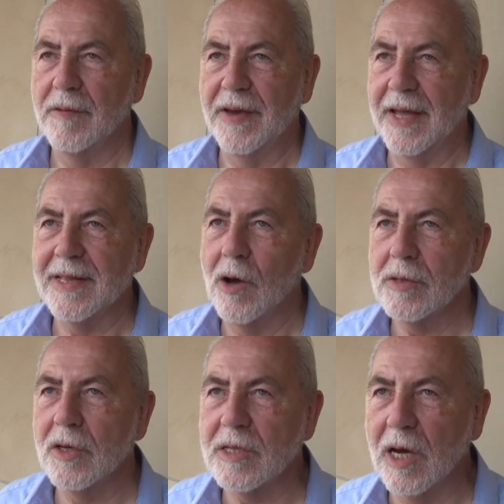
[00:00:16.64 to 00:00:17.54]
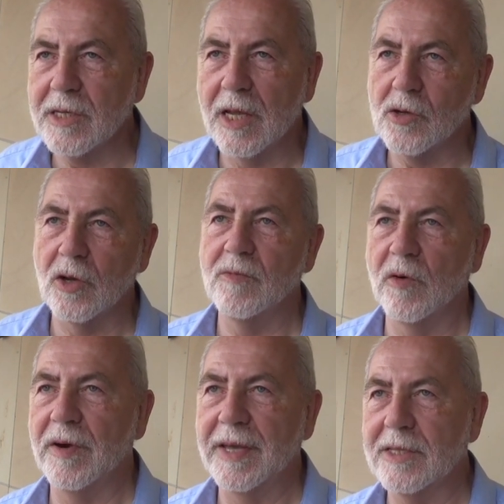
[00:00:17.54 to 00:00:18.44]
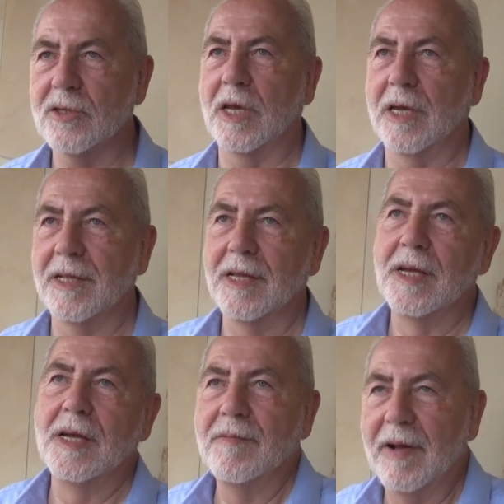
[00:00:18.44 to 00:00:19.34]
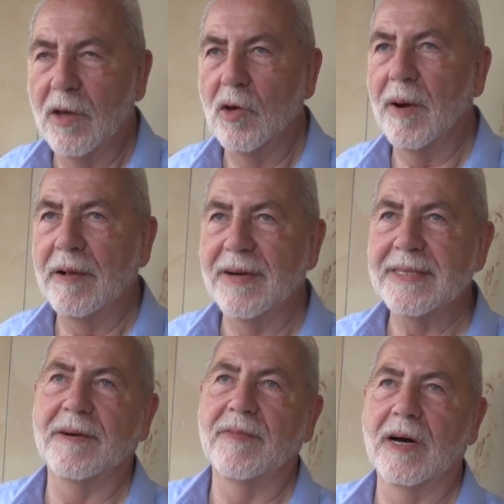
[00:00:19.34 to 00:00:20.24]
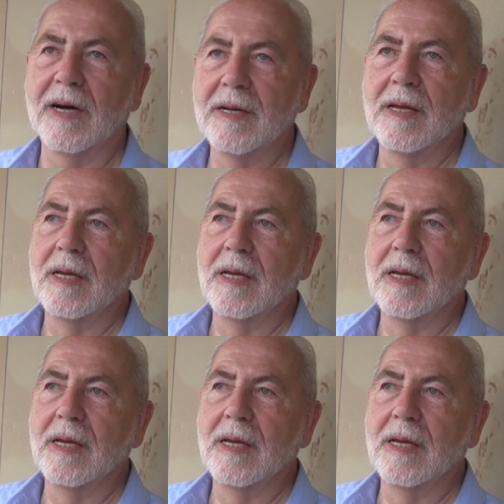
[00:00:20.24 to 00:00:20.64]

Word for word: Wir hätten auch nicht da stehen können, wo wir jetzt stehen, weil hier überall Wasser war.